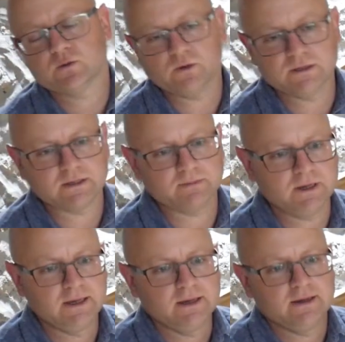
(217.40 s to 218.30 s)
słońcem
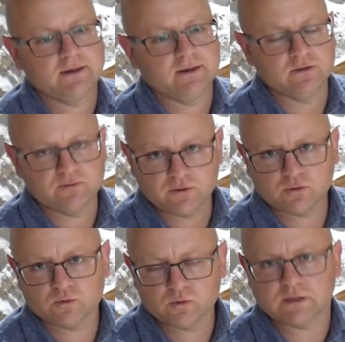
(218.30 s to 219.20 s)
e,
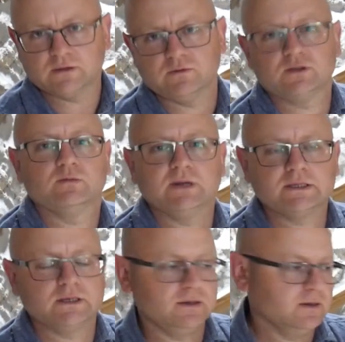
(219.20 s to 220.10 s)
dworu tutaj do Wieży
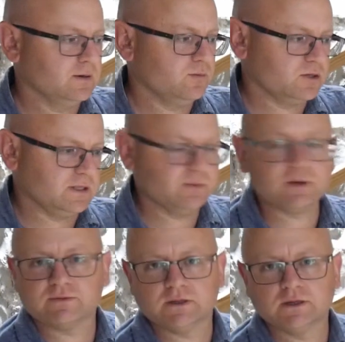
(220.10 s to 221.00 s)
Brackiej. Można
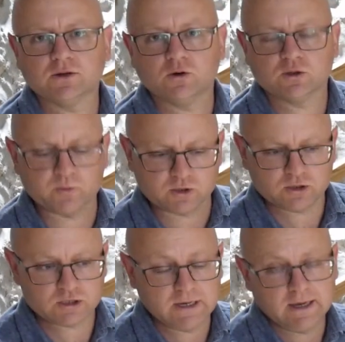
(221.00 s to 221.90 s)
naprawdę
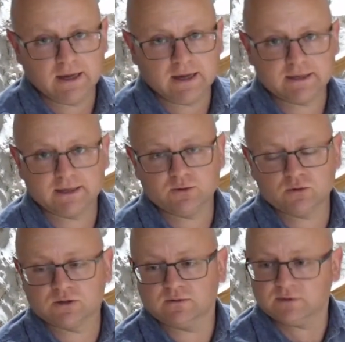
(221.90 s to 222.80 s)
odpocząć. A kiedy
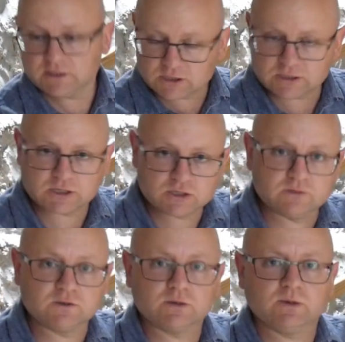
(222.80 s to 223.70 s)
już wejdzie się na
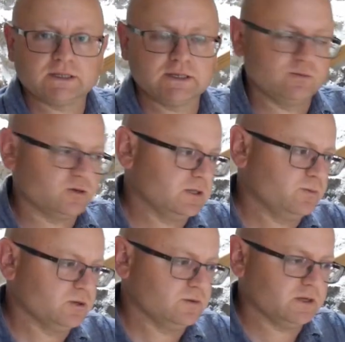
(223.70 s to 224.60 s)
szczyt Wieży Brackiej, można
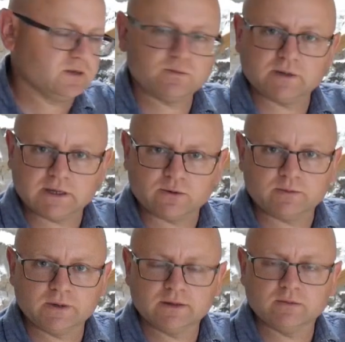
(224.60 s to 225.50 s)
podziwiać
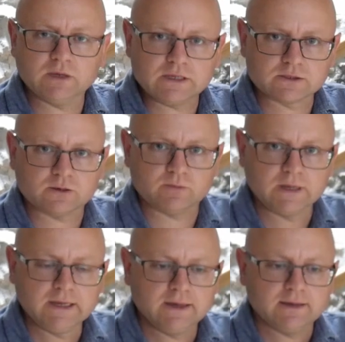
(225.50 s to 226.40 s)
wspaniałą miejską
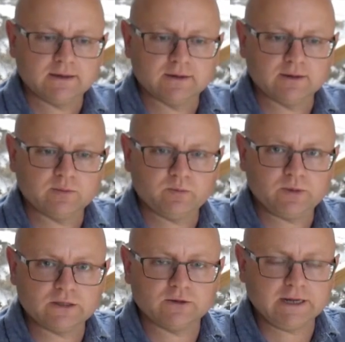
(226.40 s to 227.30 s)
e,
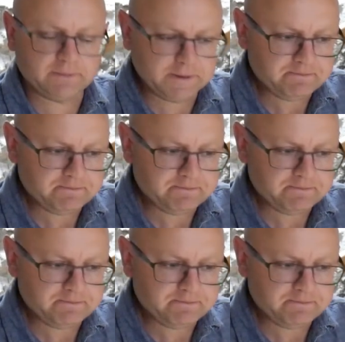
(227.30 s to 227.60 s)
panoramę.